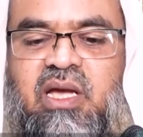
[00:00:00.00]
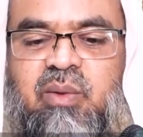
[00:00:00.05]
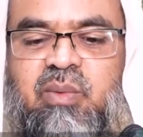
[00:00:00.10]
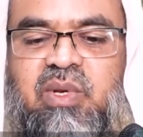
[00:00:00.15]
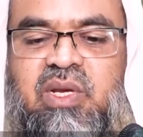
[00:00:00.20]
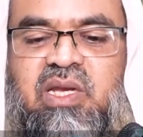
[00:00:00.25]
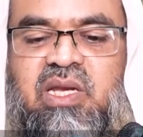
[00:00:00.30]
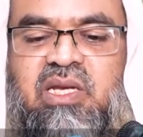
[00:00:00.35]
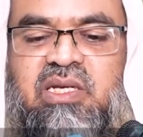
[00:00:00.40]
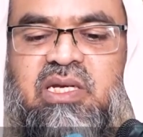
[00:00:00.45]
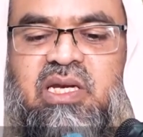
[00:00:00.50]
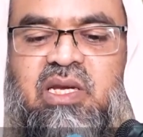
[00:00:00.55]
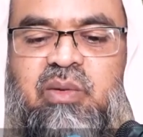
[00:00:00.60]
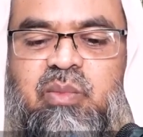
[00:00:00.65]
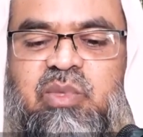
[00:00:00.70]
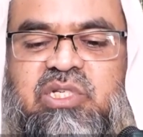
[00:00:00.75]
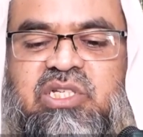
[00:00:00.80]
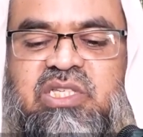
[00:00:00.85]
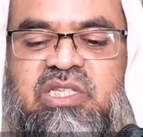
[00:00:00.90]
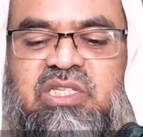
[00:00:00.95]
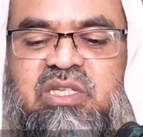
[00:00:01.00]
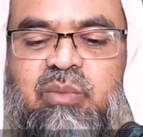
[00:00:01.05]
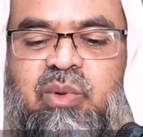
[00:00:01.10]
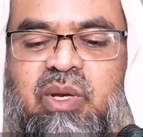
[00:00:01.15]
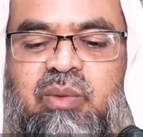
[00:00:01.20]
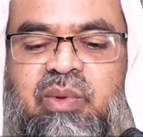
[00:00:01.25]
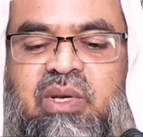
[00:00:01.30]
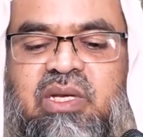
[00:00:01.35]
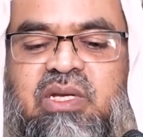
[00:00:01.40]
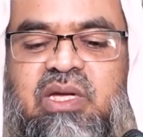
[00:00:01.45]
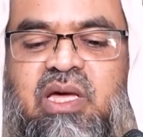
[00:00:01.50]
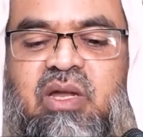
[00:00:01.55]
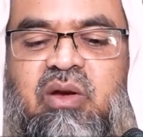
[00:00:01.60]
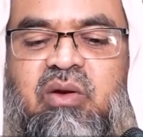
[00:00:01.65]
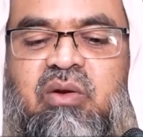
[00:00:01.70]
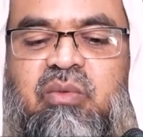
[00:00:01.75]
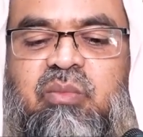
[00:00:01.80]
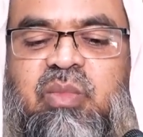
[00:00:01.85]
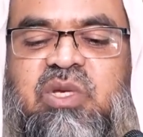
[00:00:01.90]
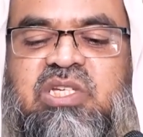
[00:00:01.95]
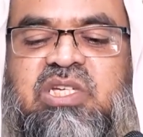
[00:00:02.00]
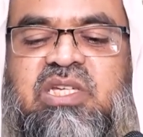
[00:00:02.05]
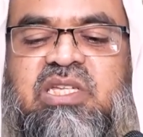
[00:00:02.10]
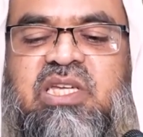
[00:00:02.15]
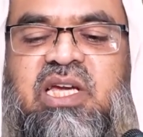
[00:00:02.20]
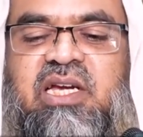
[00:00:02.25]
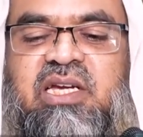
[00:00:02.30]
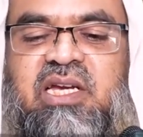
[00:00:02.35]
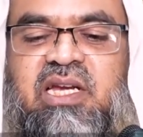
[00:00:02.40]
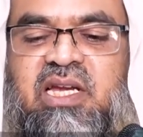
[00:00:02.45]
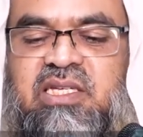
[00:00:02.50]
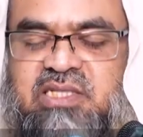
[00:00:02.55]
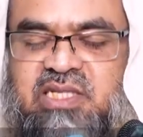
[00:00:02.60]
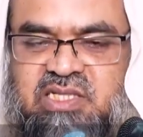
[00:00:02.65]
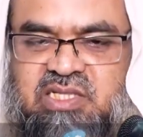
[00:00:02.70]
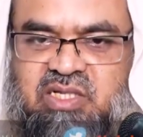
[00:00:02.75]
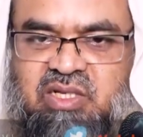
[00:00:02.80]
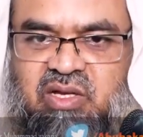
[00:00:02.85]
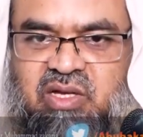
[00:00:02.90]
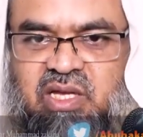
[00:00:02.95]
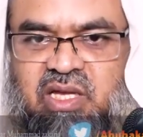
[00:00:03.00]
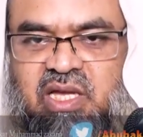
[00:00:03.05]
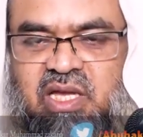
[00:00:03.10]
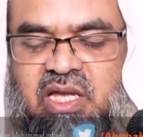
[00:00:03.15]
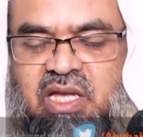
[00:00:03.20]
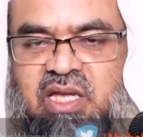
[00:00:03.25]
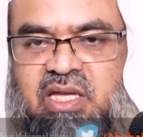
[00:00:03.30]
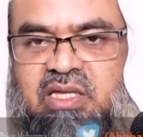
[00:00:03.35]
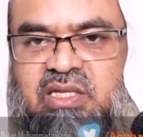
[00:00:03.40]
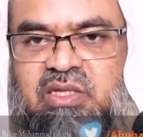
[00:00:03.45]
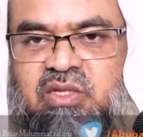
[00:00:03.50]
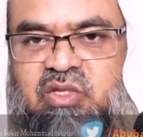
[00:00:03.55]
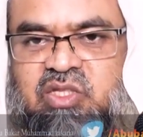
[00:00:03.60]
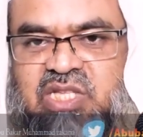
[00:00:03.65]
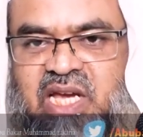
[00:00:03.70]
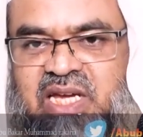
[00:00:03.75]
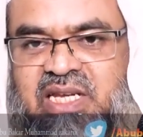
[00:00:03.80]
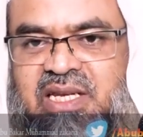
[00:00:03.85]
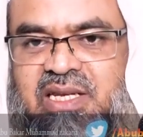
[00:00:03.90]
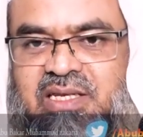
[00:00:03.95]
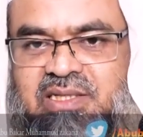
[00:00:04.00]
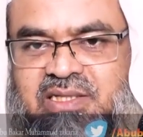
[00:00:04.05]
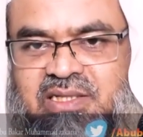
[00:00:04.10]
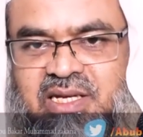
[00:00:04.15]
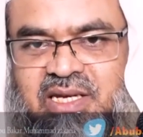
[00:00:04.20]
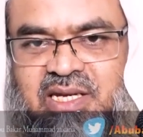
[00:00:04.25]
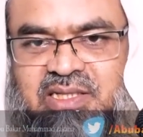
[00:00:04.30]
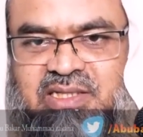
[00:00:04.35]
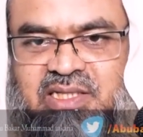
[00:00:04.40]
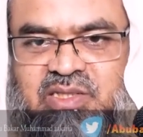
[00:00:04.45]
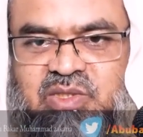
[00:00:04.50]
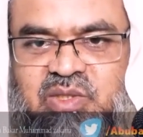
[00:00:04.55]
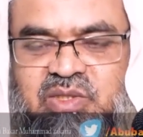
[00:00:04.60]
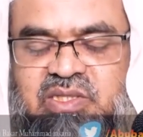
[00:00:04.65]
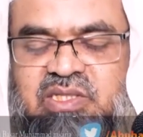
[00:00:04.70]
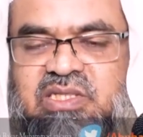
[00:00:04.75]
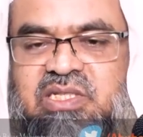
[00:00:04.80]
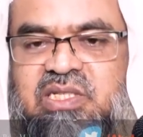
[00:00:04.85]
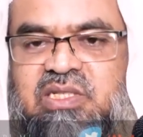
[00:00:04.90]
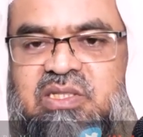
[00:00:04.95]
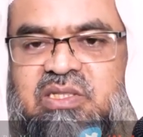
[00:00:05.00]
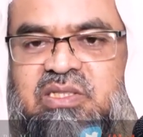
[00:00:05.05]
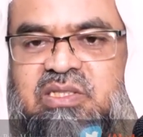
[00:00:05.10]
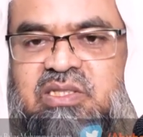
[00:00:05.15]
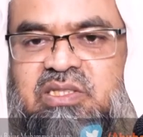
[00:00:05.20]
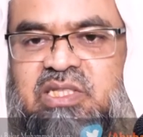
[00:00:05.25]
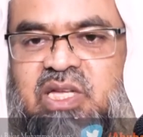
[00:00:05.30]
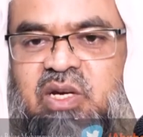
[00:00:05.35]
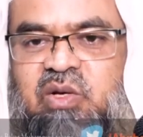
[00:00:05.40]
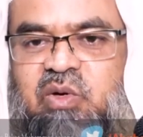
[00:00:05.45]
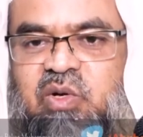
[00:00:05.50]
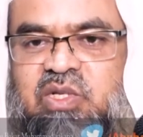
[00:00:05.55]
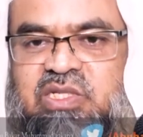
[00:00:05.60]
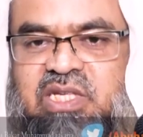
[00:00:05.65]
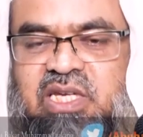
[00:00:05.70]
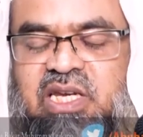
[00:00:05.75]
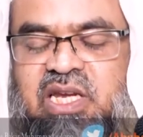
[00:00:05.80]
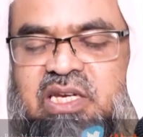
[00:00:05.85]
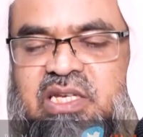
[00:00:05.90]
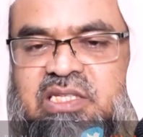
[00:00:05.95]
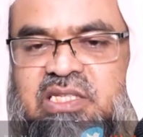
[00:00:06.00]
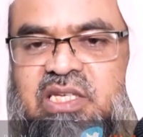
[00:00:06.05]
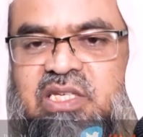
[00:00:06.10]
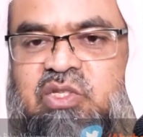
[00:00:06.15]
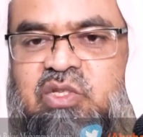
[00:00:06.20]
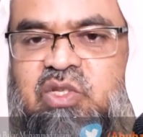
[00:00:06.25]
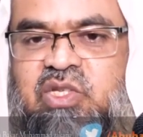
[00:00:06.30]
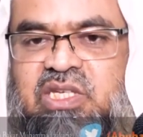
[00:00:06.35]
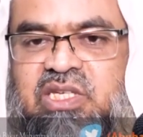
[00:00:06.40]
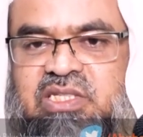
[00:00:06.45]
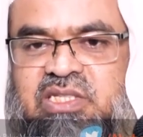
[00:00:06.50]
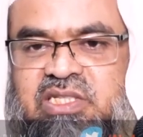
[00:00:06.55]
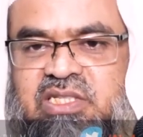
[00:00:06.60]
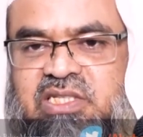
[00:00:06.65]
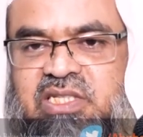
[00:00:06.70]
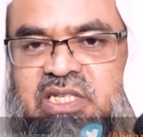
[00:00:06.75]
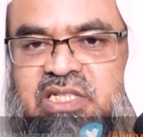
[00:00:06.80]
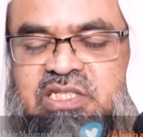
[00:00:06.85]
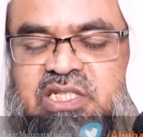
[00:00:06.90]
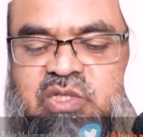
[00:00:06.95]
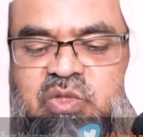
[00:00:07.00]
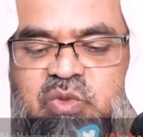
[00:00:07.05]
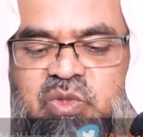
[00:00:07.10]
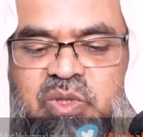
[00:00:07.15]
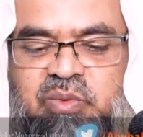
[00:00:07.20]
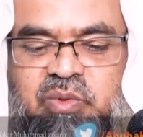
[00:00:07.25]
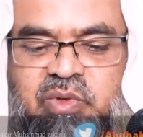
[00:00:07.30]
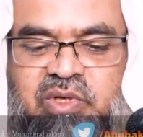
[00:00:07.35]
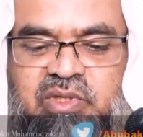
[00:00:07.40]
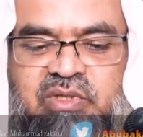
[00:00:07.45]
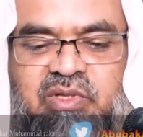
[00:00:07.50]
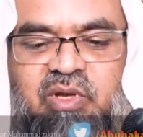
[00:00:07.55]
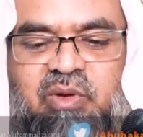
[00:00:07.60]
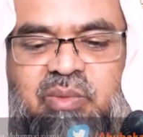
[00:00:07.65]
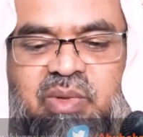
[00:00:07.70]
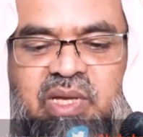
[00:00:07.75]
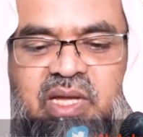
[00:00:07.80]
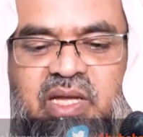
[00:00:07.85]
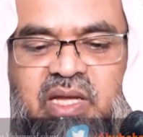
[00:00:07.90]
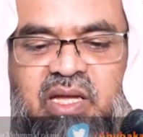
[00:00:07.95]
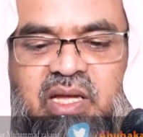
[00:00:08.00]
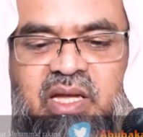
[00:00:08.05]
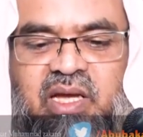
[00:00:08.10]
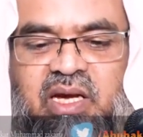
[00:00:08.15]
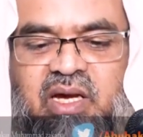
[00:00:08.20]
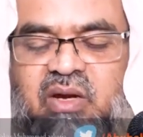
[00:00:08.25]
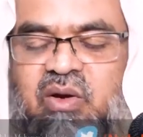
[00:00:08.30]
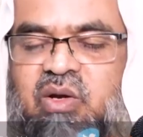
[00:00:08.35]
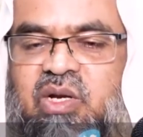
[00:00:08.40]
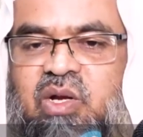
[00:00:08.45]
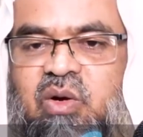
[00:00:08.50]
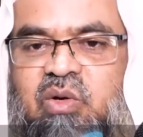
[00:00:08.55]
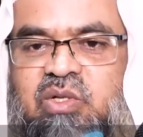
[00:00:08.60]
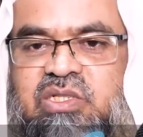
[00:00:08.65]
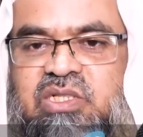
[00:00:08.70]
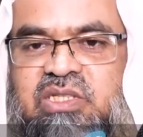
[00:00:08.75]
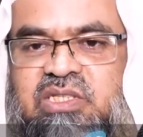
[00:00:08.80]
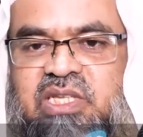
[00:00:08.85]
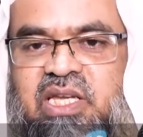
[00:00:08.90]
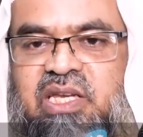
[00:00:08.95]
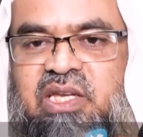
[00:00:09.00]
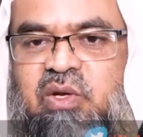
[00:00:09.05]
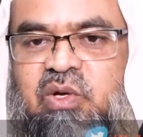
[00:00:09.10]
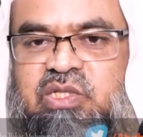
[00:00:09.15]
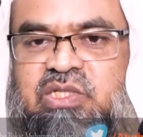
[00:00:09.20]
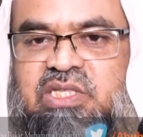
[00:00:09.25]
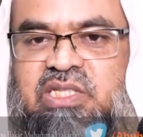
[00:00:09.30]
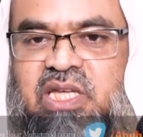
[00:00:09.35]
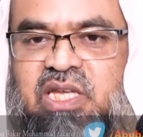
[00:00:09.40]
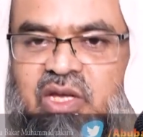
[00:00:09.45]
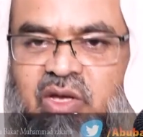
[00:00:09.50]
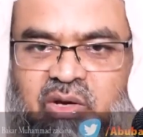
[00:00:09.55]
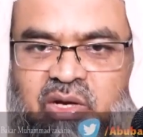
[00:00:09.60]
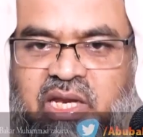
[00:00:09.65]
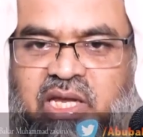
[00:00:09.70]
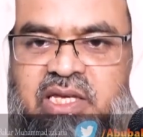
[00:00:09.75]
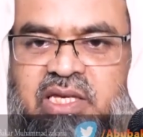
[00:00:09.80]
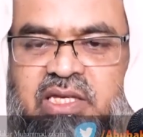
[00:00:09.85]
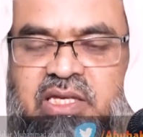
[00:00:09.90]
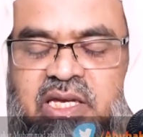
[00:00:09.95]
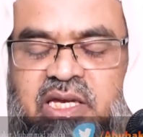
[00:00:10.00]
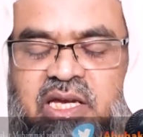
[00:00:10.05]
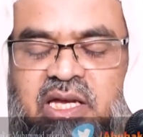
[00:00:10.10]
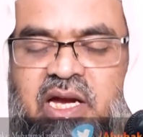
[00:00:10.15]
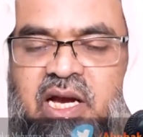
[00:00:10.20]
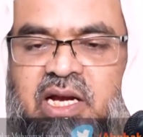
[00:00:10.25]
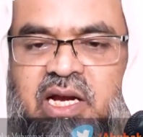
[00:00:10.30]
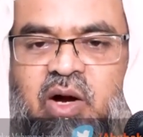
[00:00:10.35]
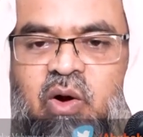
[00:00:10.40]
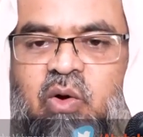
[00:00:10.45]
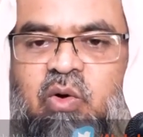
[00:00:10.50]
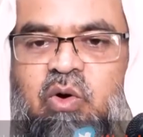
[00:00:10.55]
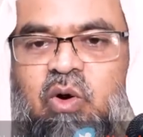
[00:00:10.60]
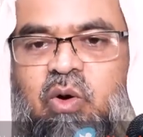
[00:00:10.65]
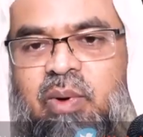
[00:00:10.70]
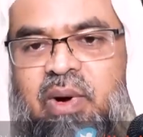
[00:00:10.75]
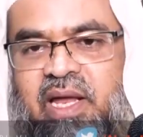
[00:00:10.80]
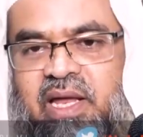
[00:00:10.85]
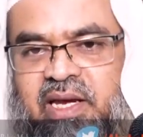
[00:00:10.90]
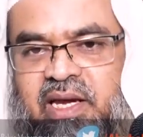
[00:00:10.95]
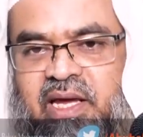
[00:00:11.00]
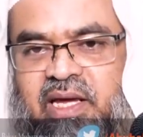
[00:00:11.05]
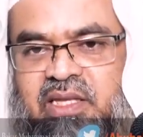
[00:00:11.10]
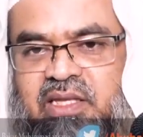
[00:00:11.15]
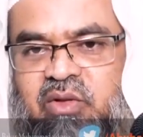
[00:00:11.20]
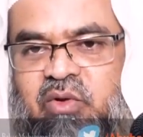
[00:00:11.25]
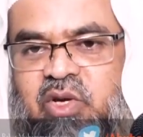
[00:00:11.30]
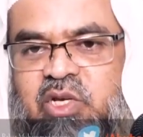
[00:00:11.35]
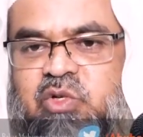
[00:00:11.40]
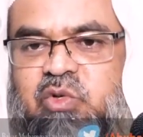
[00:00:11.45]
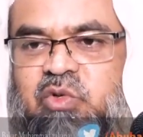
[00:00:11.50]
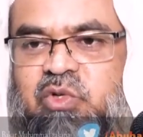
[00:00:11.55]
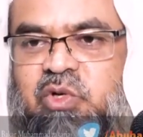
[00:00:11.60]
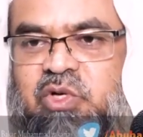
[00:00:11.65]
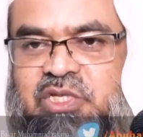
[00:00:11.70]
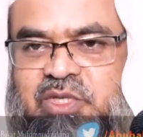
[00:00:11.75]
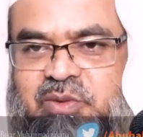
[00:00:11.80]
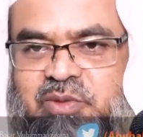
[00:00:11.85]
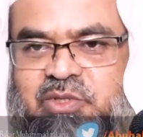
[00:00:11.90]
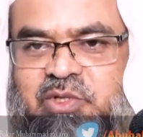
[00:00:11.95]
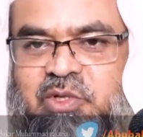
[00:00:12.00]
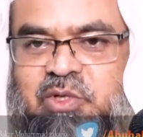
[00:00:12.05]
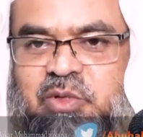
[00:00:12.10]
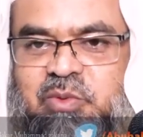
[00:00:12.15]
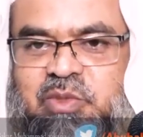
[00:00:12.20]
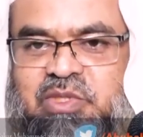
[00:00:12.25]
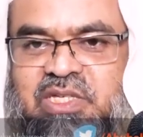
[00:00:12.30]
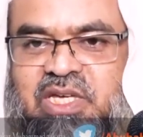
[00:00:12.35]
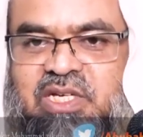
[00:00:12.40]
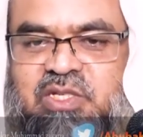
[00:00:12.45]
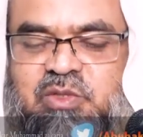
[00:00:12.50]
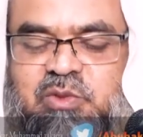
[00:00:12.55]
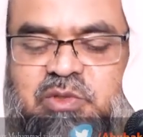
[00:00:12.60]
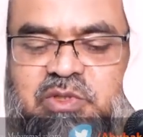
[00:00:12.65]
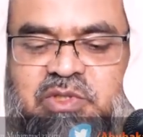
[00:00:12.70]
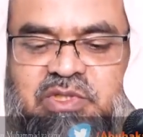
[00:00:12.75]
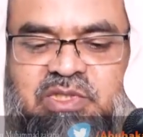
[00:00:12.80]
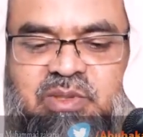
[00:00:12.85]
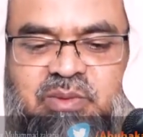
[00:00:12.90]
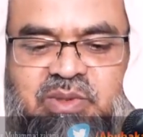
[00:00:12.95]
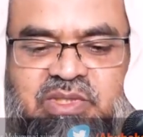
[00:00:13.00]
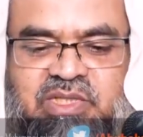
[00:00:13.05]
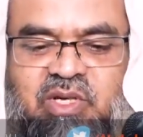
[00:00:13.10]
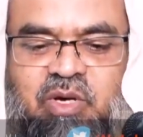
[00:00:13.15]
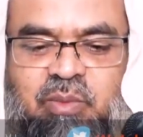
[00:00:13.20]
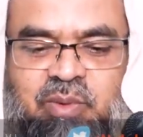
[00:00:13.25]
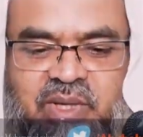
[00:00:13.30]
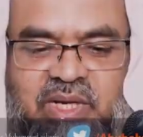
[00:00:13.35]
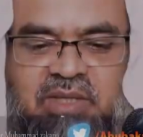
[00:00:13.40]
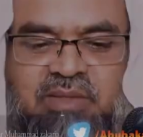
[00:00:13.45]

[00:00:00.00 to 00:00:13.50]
আপনার নানা বেশি দিতে পারবেন কারণ বেশি দেওয়াটা নাজায়জ নয় তো চাইলে সেটা নাজায়জ নিজে নির্ধারণ করে চাইলে আর নির্ধারিত দিলে জিনিস দিলে সেটা সুদে পরিণত হবে কারণ এটা ওই দেরি হয়েছে দেরি হলেই এটা অঙ্ক বাড়ায় না তাহলে সুদ হয়ে যাবে চক্রবৃদ্ধি আর সুদ হয়ে যাবে এটা হবে